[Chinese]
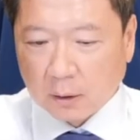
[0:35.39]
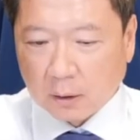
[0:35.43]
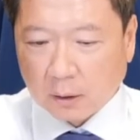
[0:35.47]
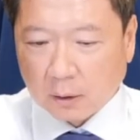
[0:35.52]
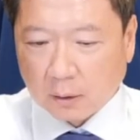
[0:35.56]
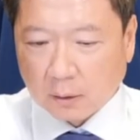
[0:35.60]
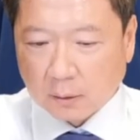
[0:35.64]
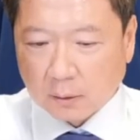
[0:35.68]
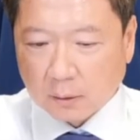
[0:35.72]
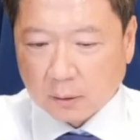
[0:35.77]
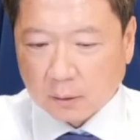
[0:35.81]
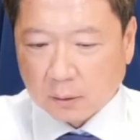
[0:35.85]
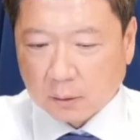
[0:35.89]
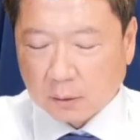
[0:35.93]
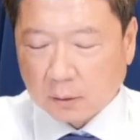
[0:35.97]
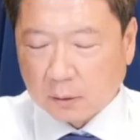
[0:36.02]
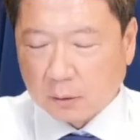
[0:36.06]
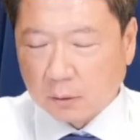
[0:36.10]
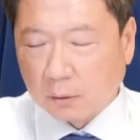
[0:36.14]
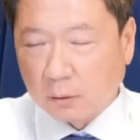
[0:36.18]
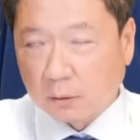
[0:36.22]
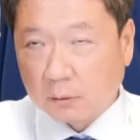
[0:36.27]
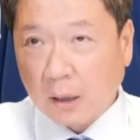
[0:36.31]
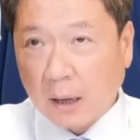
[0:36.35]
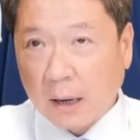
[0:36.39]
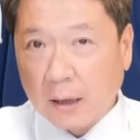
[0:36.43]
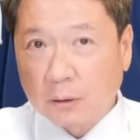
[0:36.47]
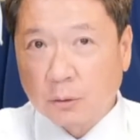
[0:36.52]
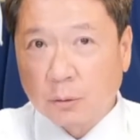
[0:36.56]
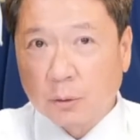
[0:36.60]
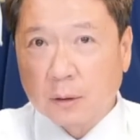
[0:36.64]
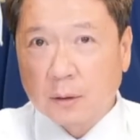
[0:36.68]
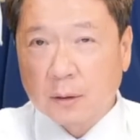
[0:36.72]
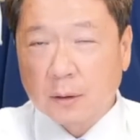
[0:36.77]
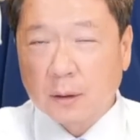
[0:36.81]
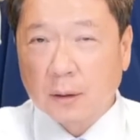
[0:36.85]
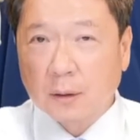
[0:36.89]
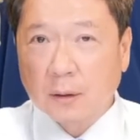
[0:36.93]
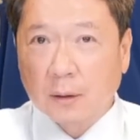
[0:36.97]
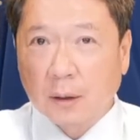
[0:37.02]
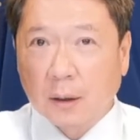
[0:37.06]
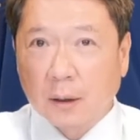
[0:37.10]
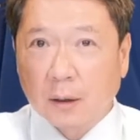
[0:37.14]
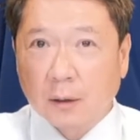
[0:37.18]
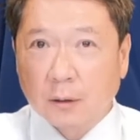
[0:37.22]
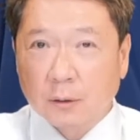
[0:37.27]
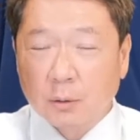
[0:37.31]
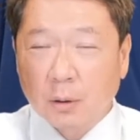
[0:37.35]
啊，这个有大学生
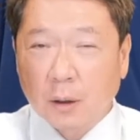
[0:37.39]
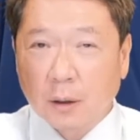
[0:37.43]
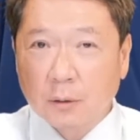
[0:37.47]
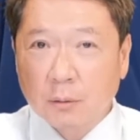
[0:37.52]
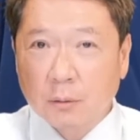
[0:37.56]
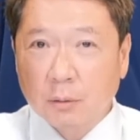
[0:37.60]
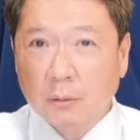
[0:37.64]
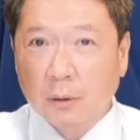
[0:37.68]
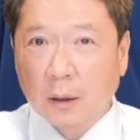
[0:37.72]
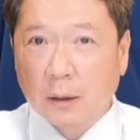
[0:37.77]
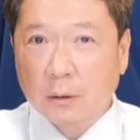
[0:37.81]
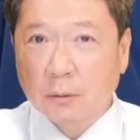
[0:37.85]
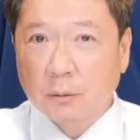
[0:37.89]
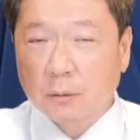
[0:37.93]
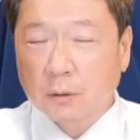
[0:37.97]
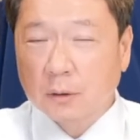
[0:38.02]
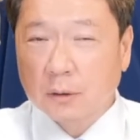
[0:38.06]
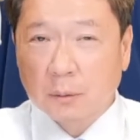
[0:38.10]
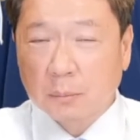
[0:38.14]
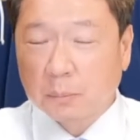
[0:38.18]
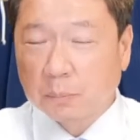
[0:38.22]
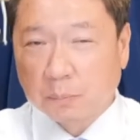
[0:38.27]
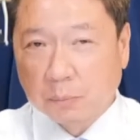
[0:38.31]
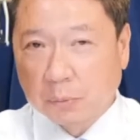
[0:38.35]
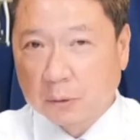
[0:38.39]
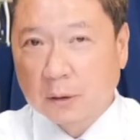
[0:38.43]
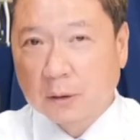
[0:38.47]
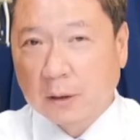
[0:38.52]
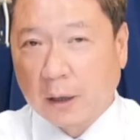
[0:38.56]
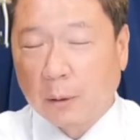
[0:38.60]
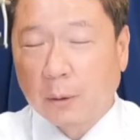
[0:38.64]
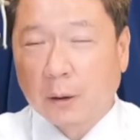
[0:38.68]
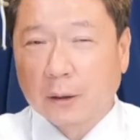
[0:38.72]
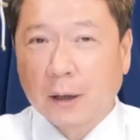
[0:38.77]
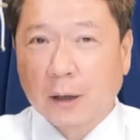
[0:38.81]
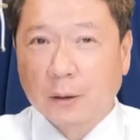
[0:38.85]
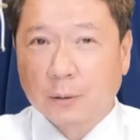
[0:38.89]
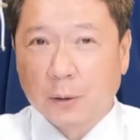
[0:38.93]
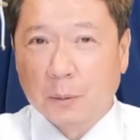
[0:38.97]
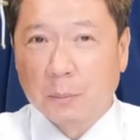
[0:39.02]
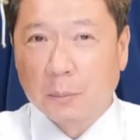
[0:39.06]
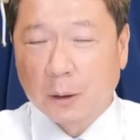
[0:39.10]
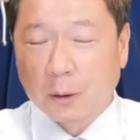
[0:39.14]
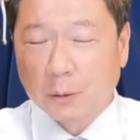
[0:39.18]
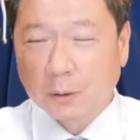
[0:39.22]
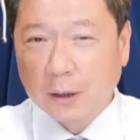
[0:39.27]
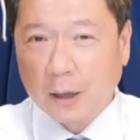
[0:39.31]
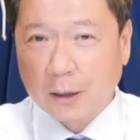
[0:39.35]
啊，传出来说是不是台湾大学、
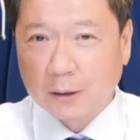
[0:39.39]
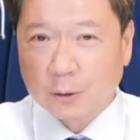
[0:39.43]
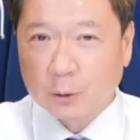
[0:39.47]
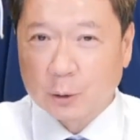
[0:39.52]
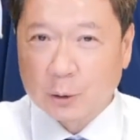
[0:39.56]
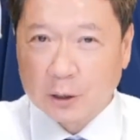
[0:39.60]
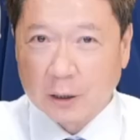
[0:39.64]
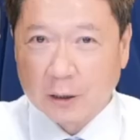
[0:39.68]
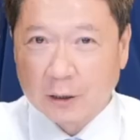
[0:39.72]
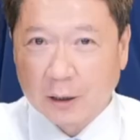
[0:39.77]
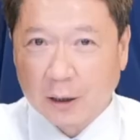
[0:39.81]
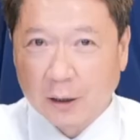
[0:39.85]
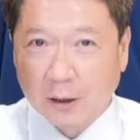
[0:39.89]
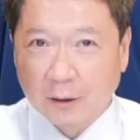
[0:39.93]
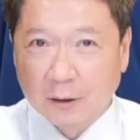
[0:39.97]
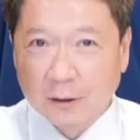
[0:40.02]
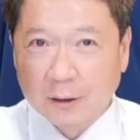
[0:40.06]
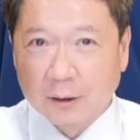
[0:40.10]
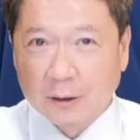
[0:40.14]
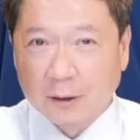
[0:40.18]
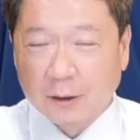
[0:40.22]
美国大学生啊？